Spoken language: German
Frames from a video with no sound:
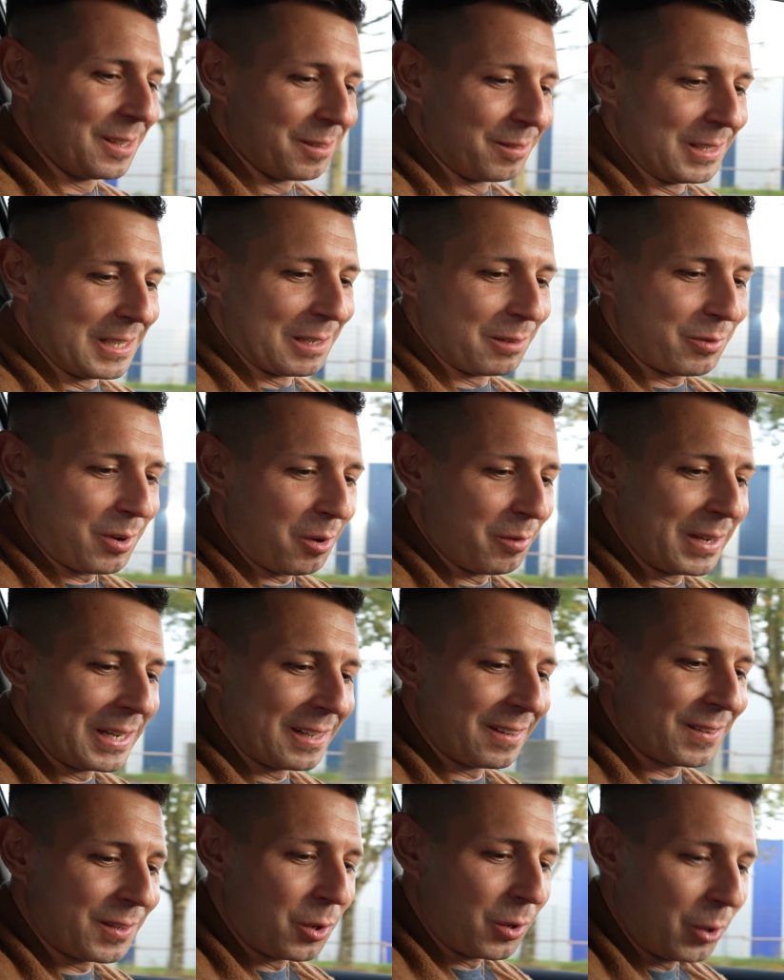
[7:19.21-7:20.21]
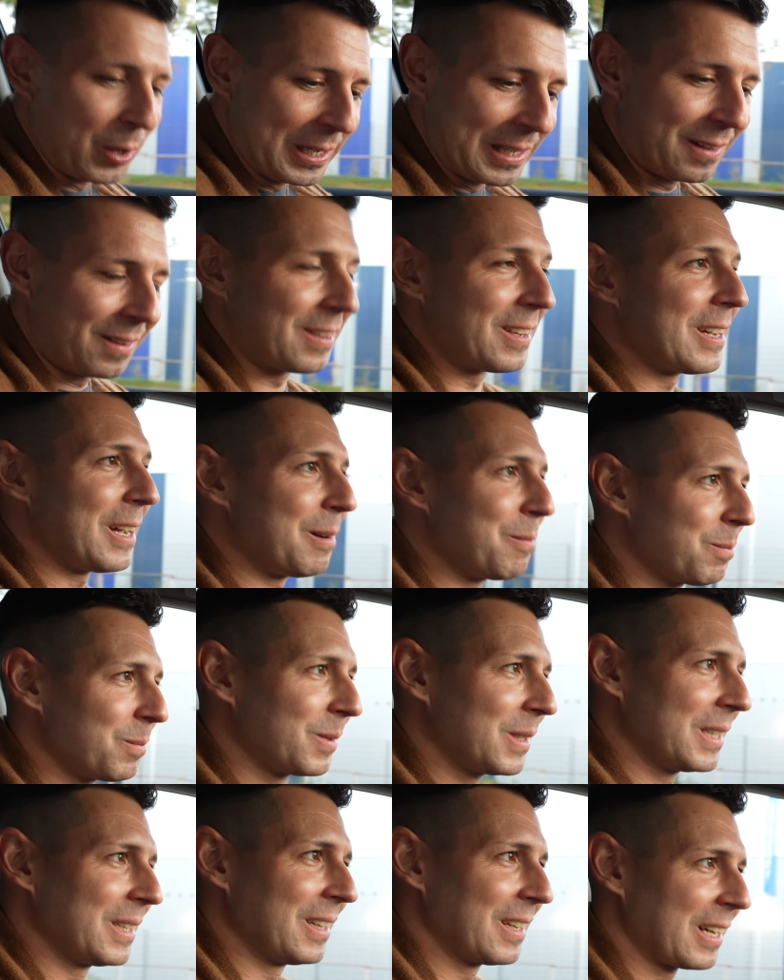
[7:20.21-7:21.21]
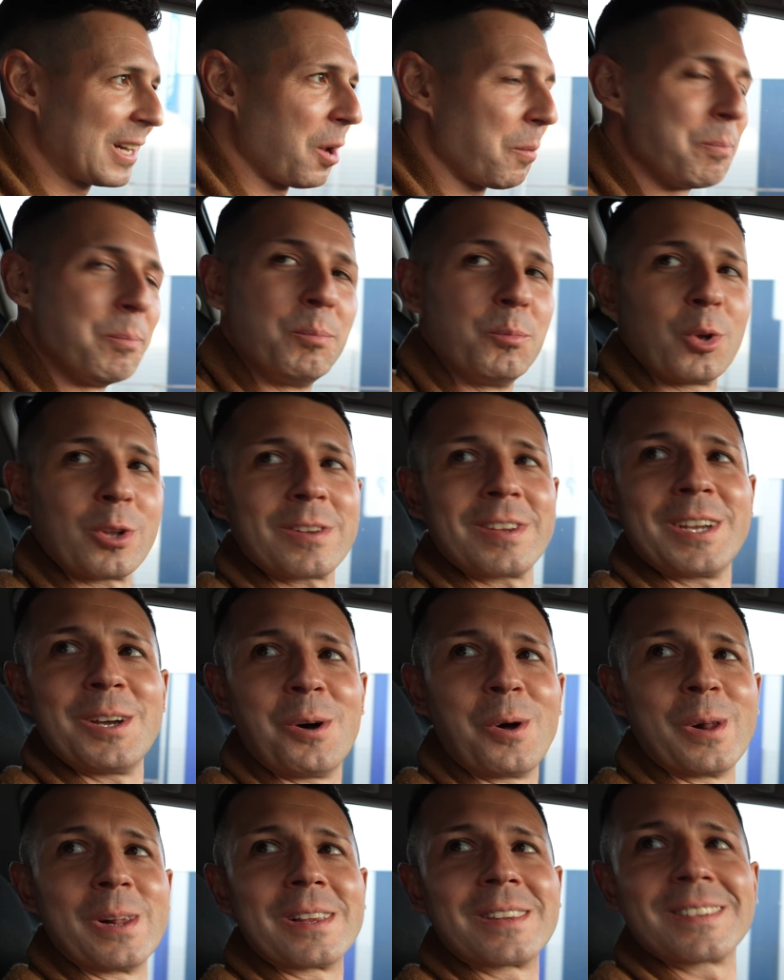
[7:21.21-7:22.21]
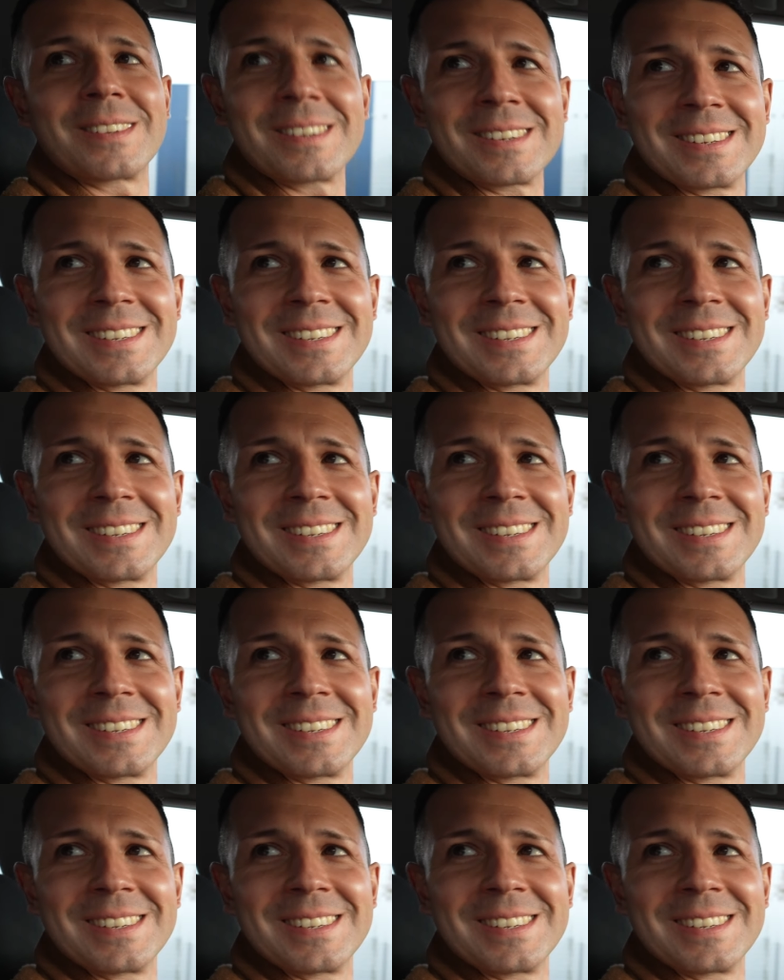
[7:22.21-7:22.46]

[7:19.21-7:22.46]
Wie nennt VW das Holz hier am Ding? Ich glaube Myrteholz.